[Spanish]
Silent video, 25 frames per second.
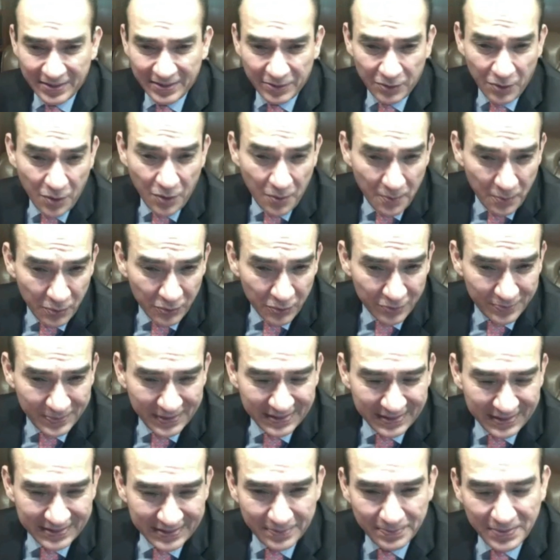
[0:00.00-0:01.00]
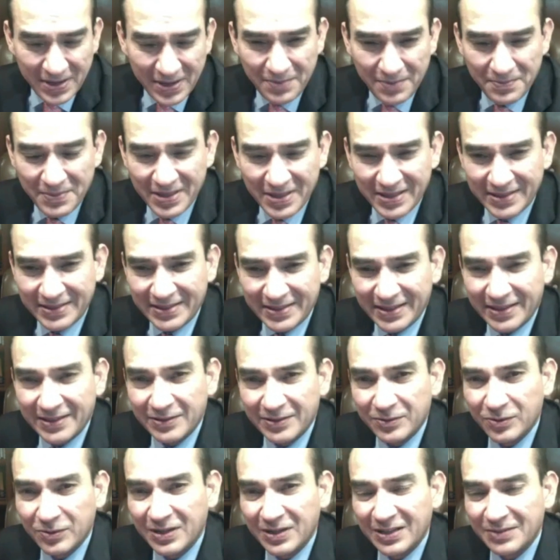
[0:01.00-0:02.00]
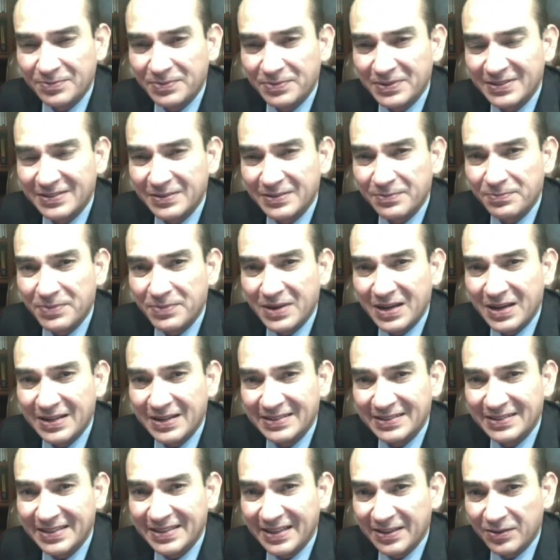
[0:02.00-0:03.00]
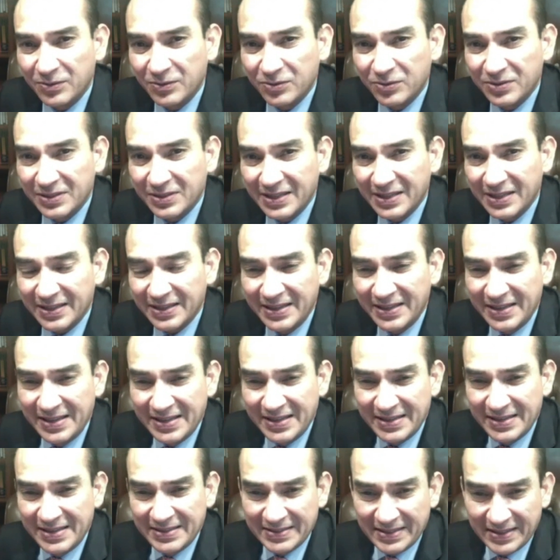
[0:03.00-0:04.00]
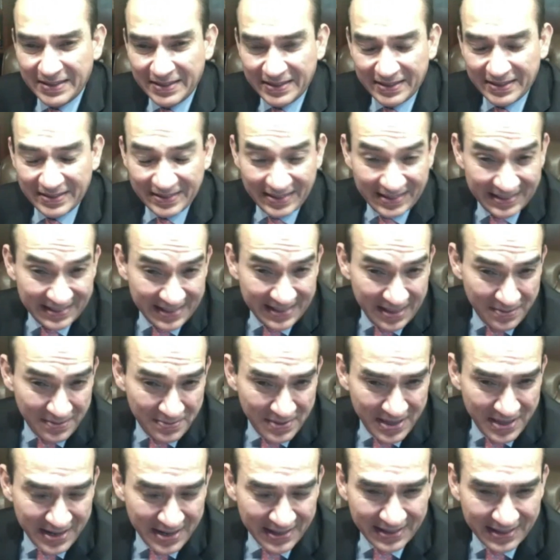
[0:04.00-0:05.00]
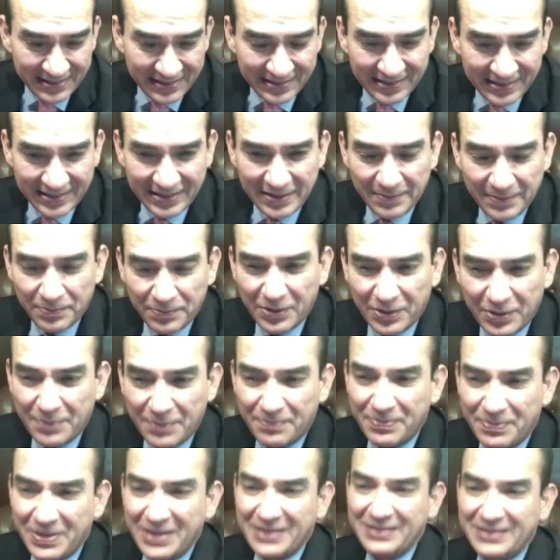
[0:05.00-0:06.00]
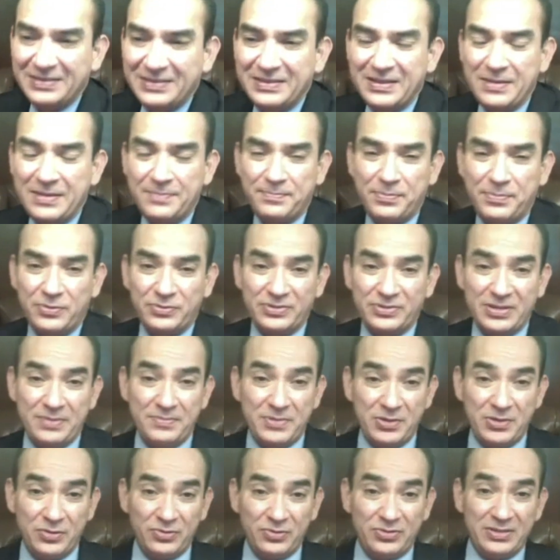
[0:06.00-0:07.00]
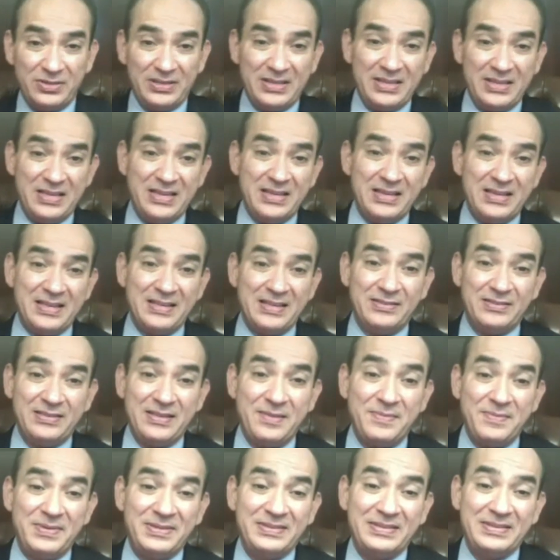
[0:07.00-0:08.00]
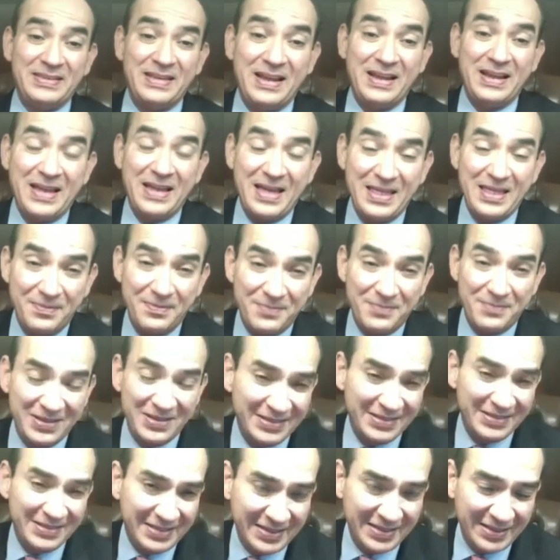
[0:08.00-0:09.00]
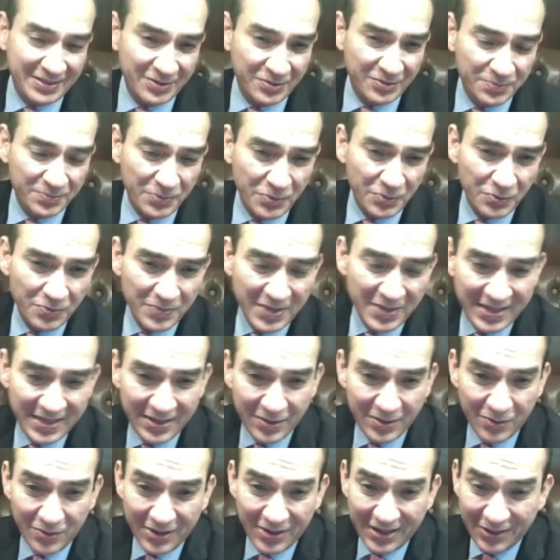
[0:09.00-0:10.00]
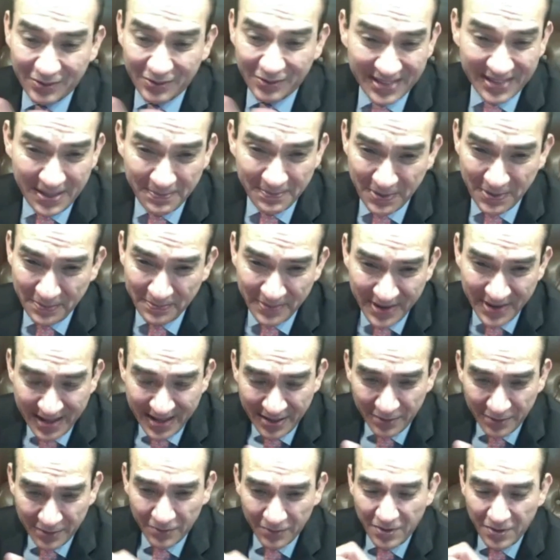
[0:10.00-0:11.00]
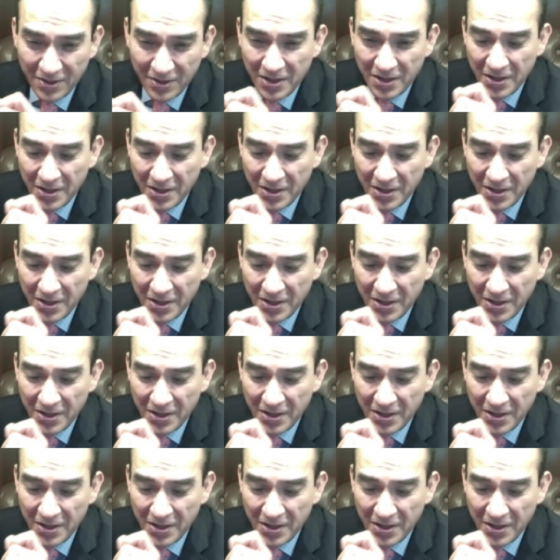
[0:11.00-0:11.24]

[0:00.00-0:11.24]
trombos principalmente, que son los principales riesgos que, eh, que se advierten en ese tipo de, de procedimientos y que deben ser además atendidos por un médico que no está preparado